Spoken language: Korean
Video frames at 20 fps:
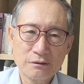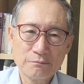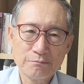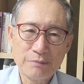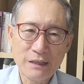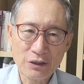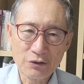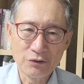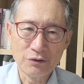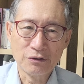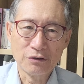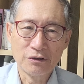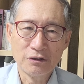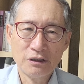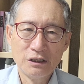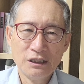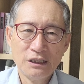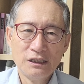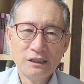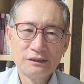8월
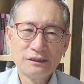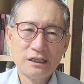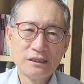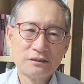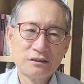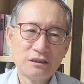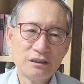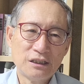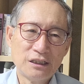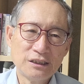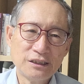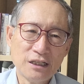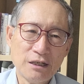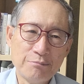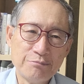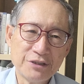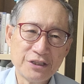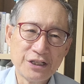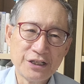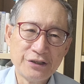테슬라의
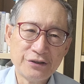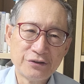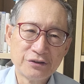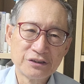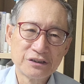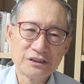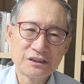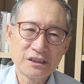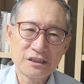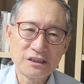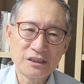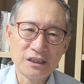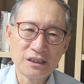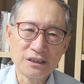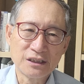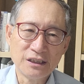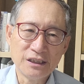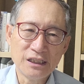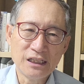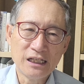미래형
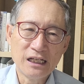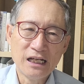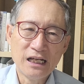식당이